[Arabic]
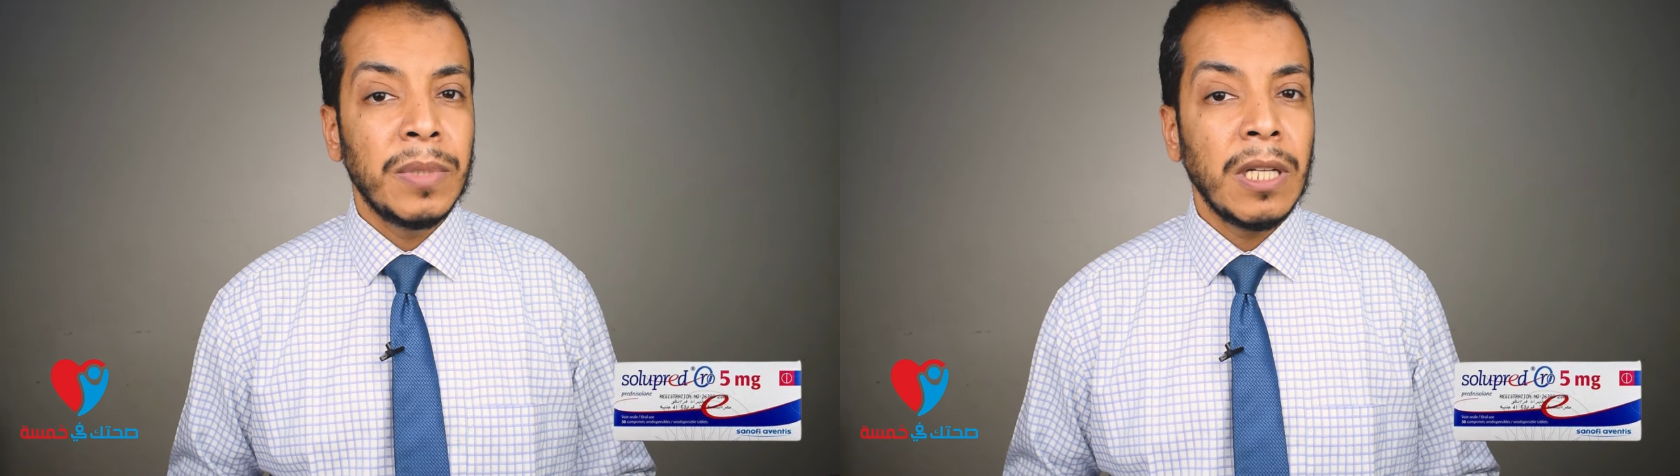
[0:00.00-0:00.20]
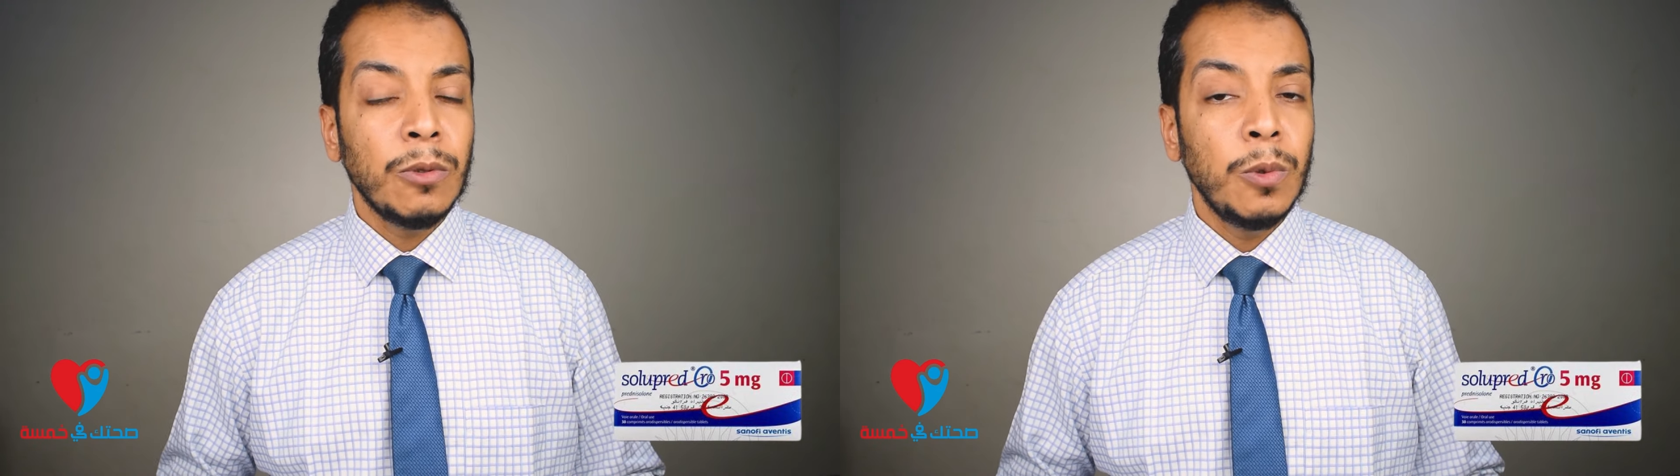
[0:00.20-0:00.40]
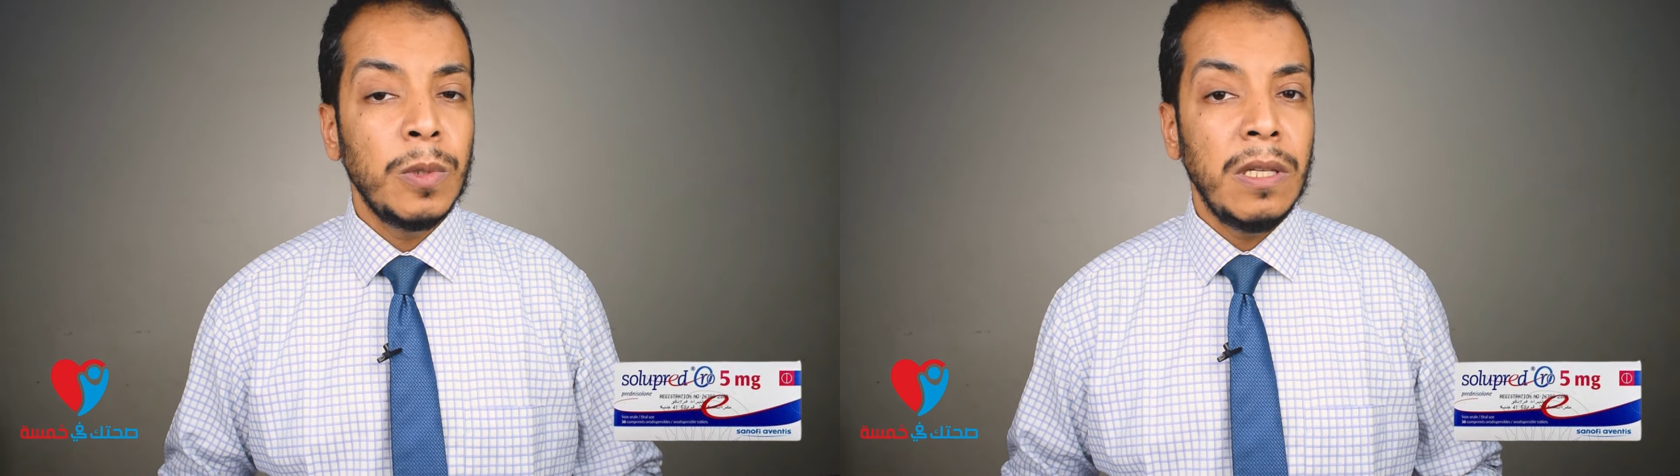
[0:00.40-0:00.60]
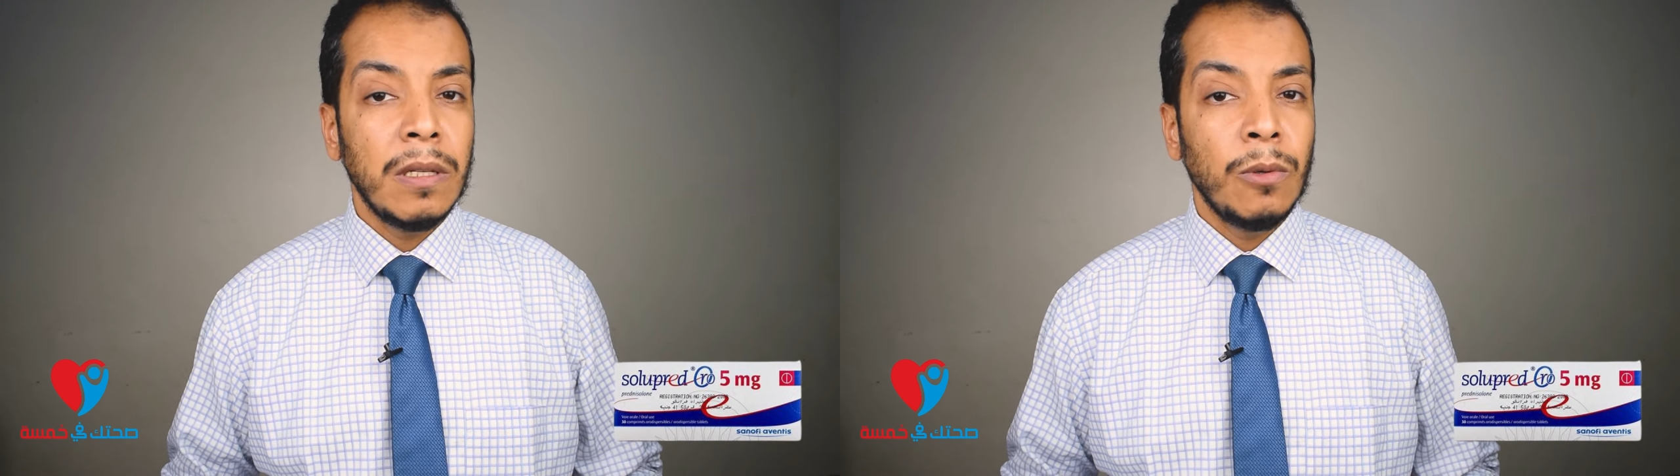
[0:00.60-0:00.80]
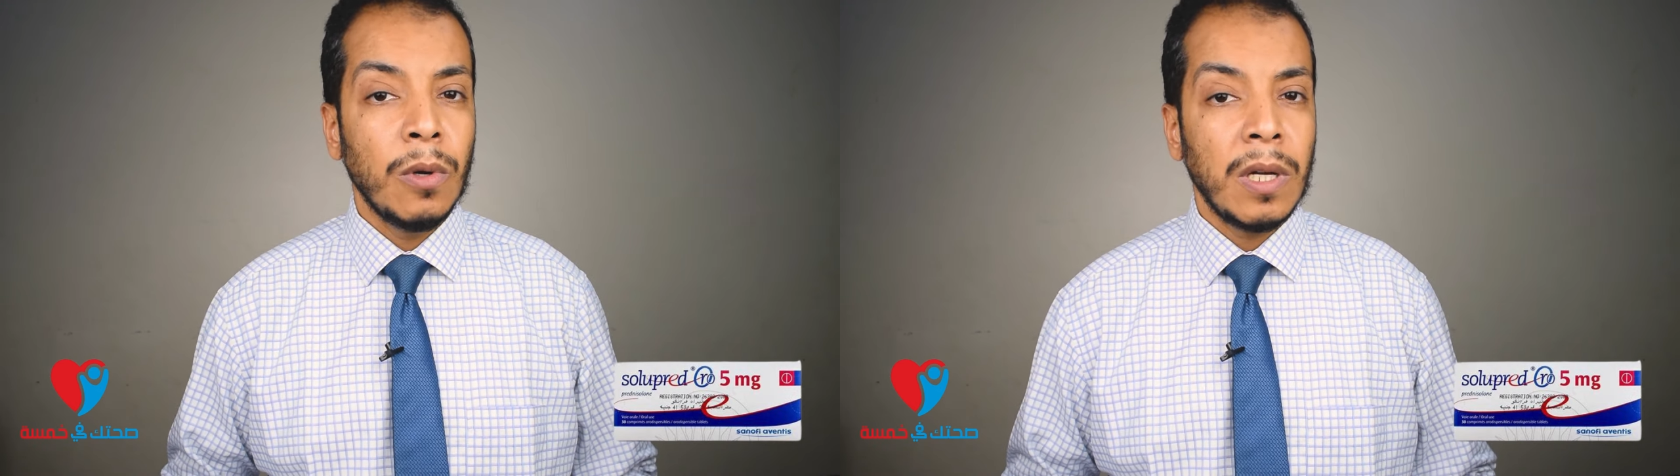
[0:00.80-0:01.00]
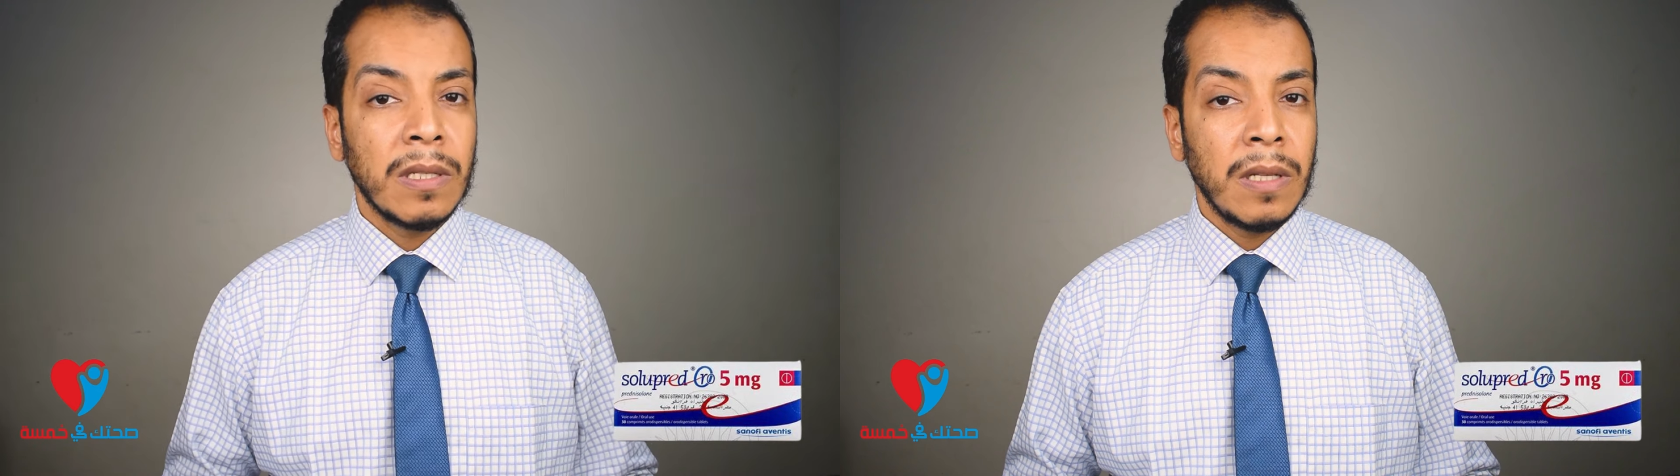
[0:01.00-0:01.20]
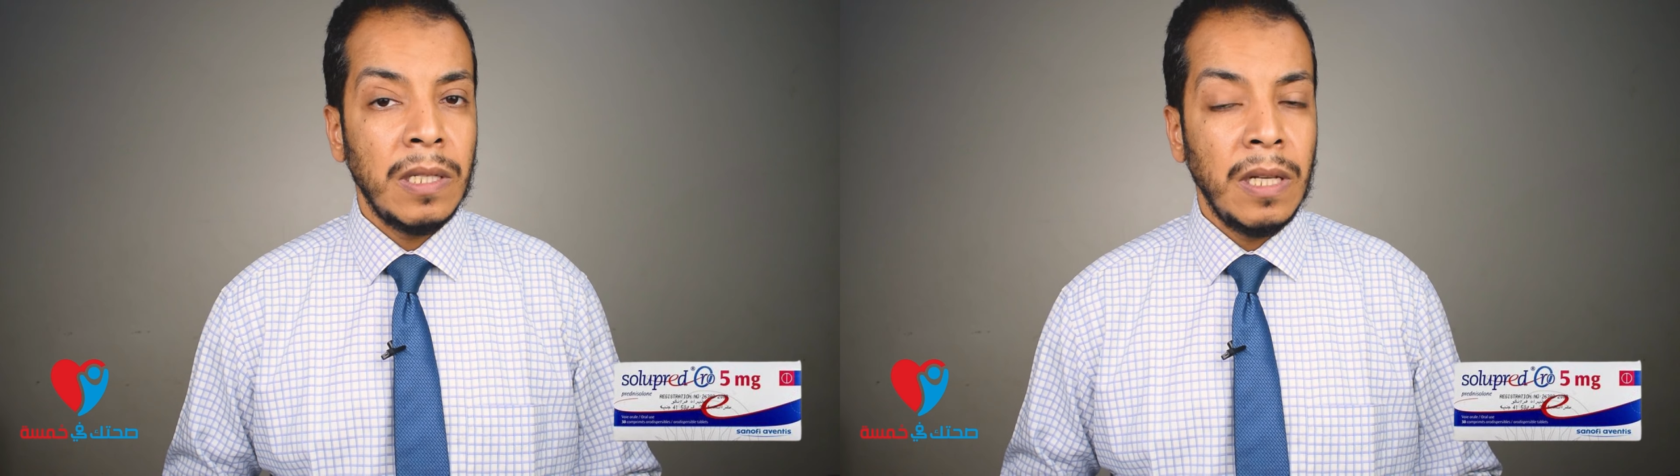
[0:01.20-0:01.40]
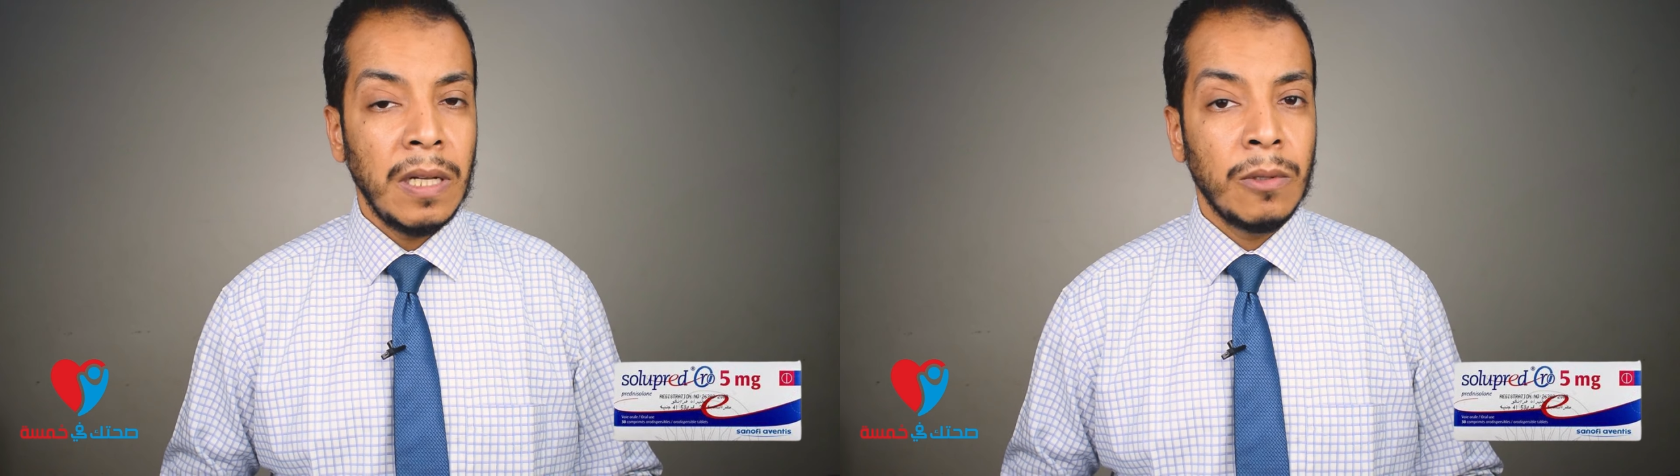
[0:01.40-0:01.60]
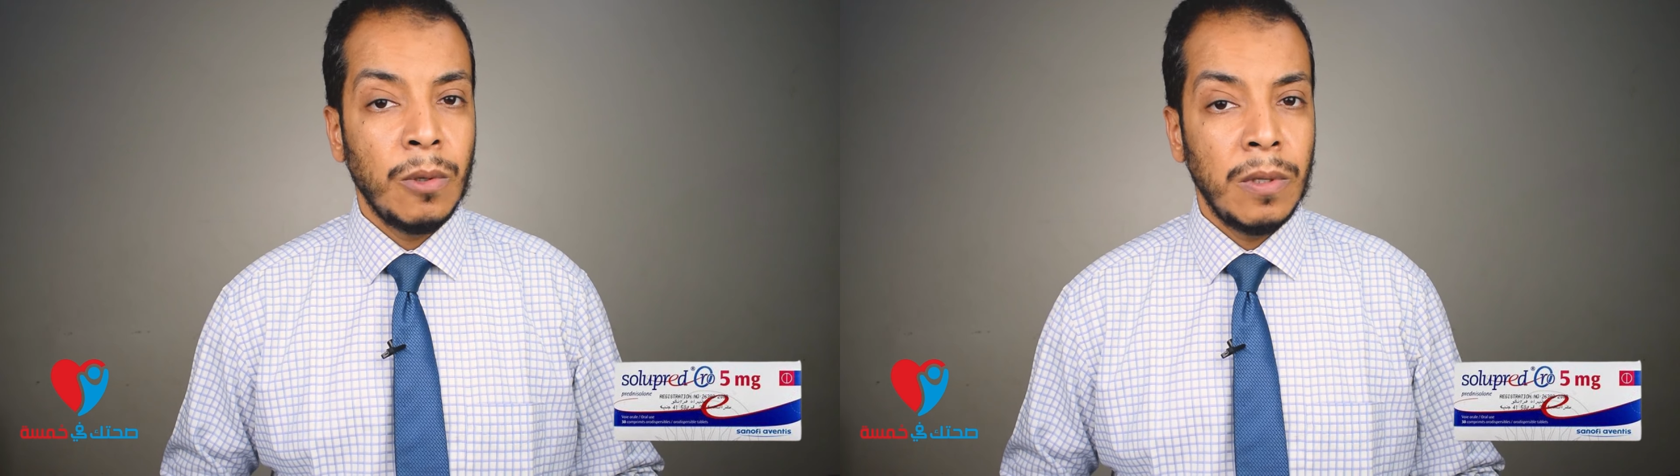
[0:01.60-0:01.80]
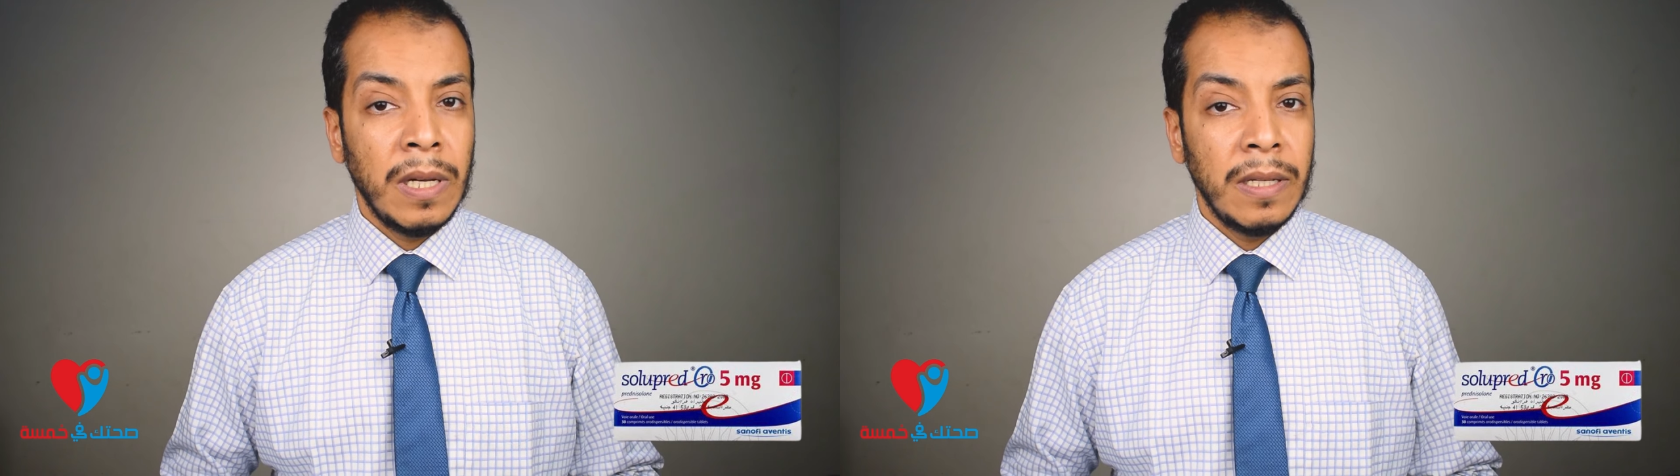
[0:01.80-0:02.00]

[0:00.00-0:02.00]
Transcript: بتاعته والجرعة الصحيحة لكل